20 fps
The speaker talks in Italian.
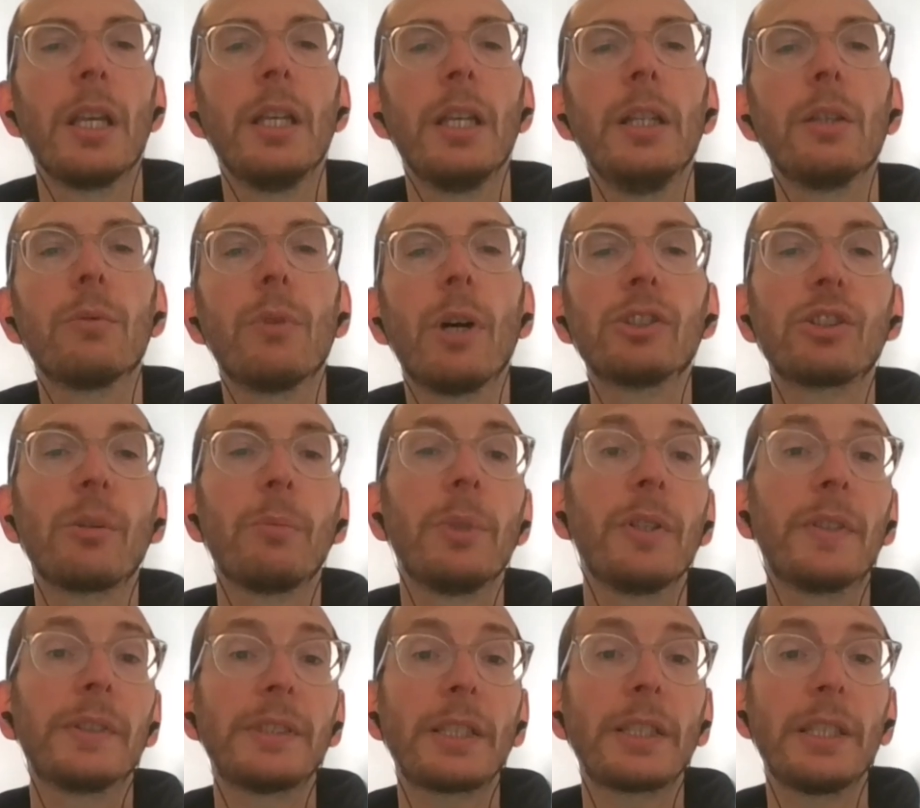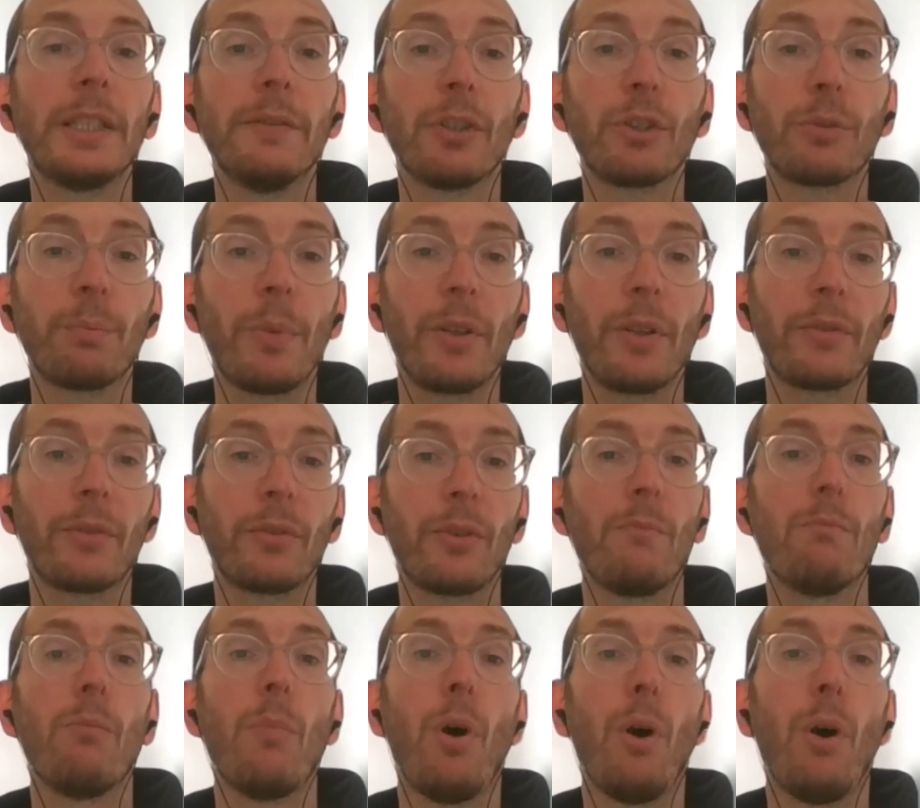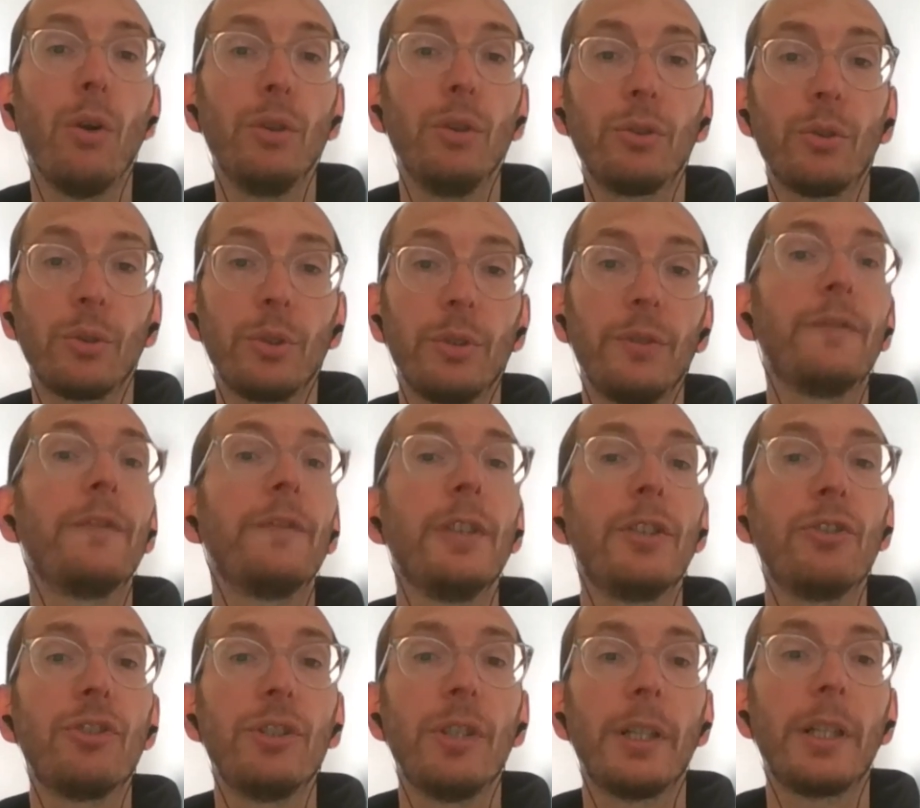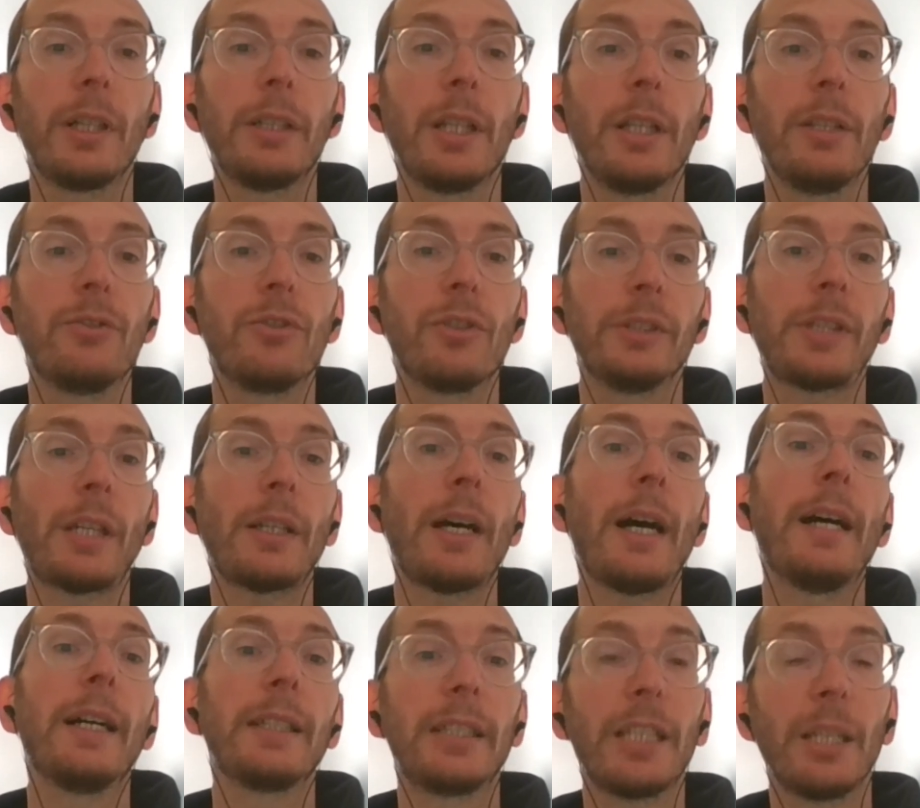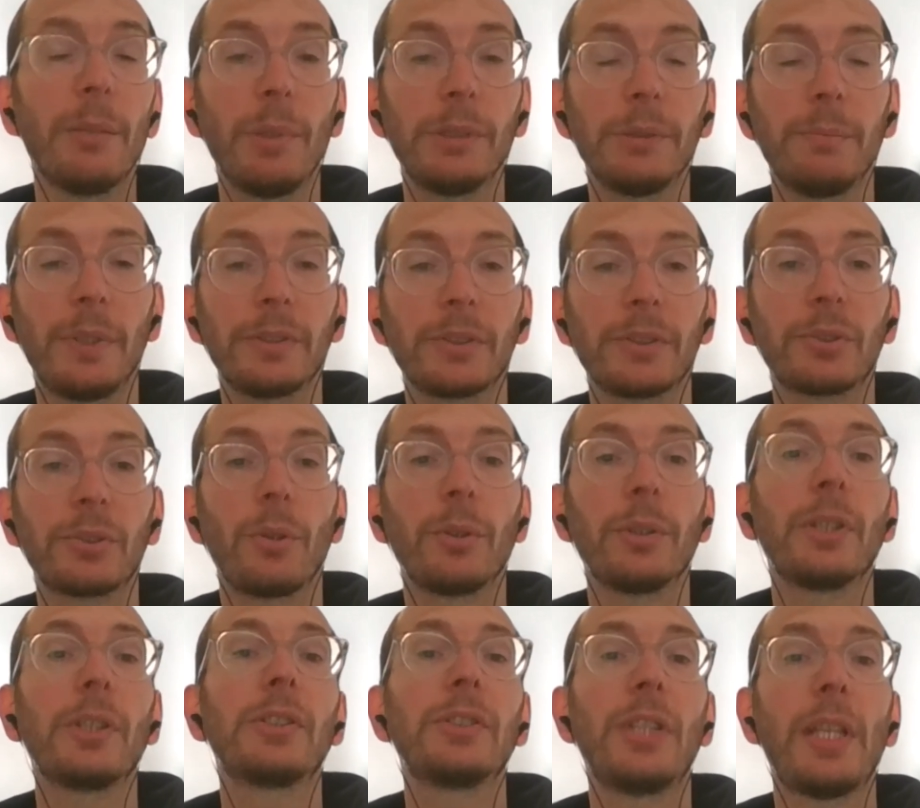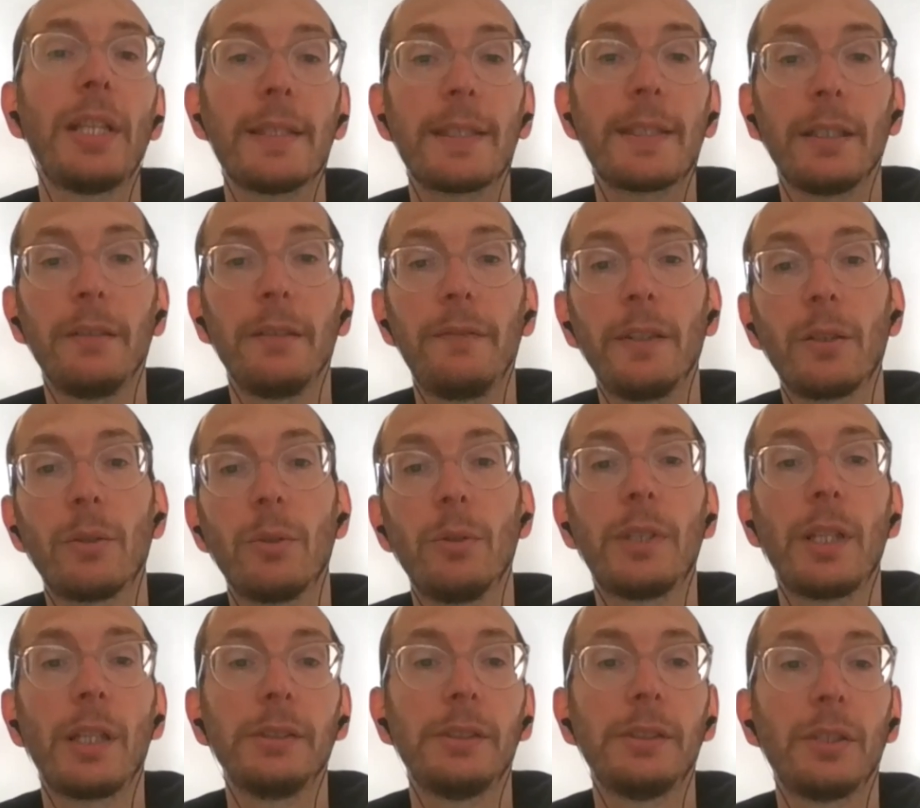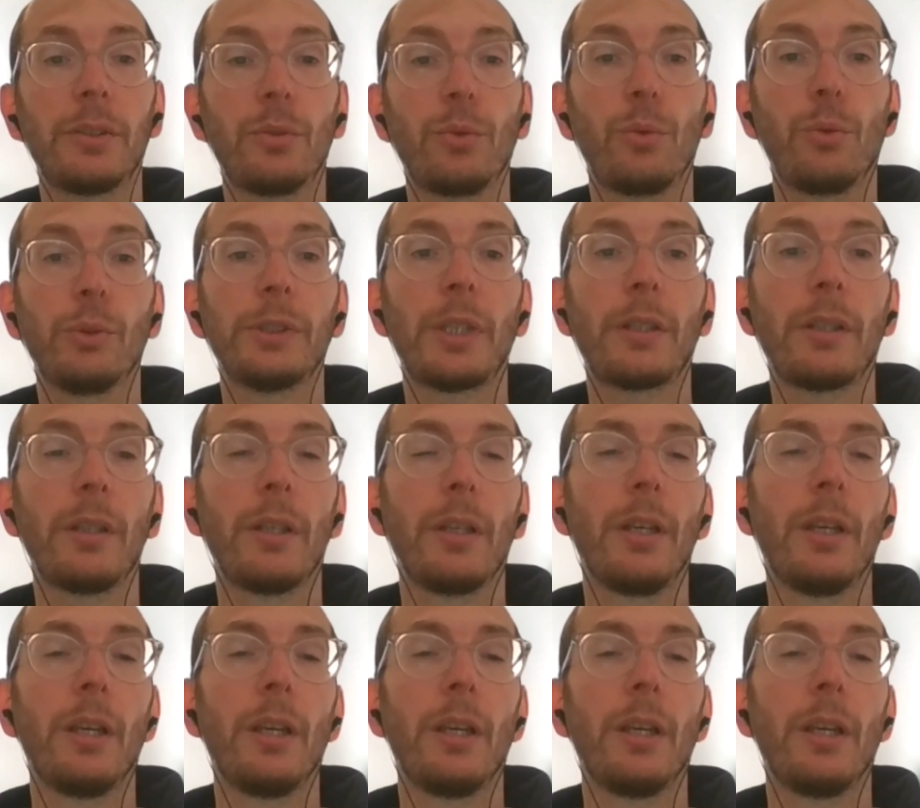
Il linguaggio amministrativo spesso è molto difficile da leggere anche per persone senza difficoltà di lettura.